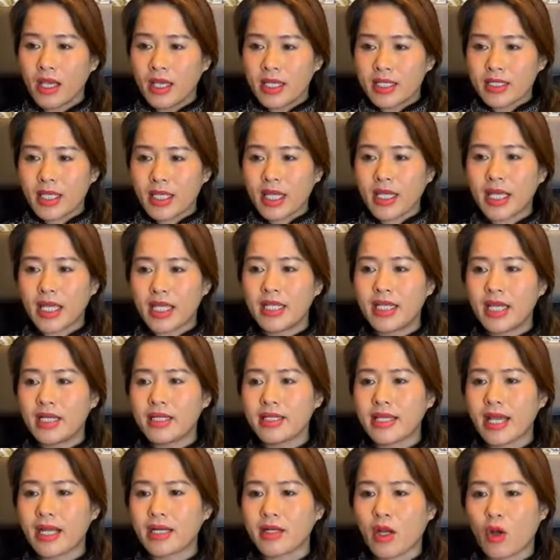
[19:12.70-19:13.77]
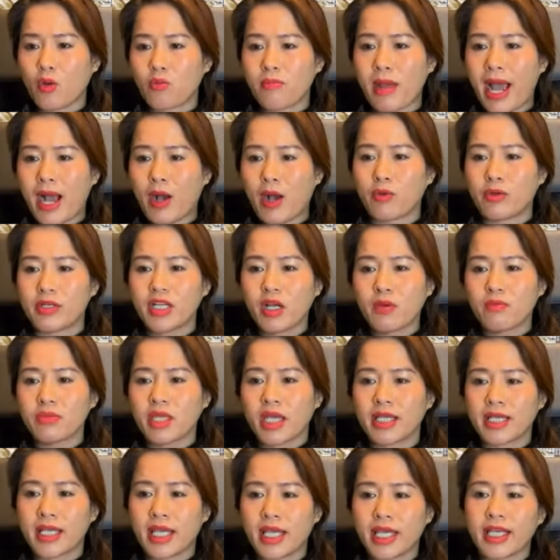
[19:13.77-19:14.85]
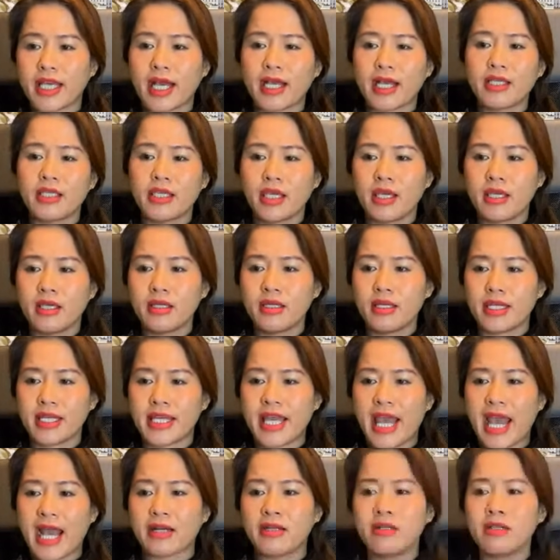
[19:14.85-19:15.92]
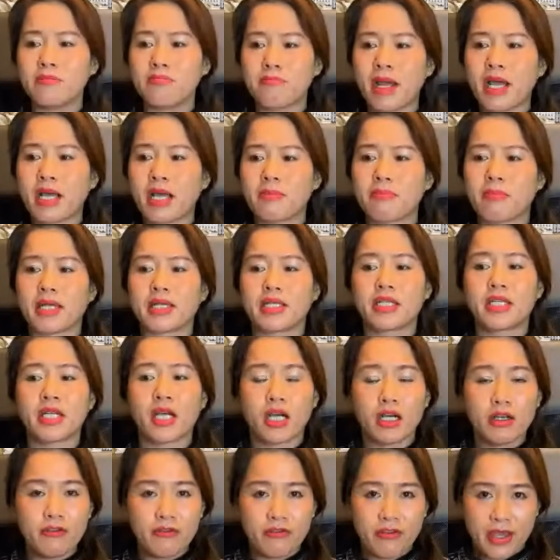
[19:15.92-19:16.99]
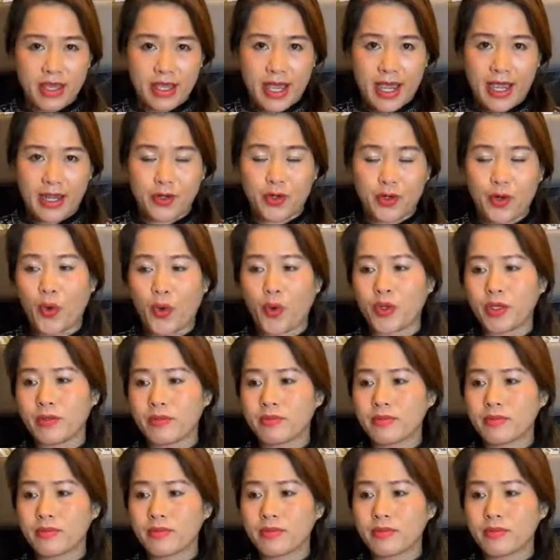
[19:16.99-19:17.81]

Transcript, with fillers: ta nghĩ đến các đồng bào trong thời kỳ kháng chiến gạt nước mắt mà trở về hà nội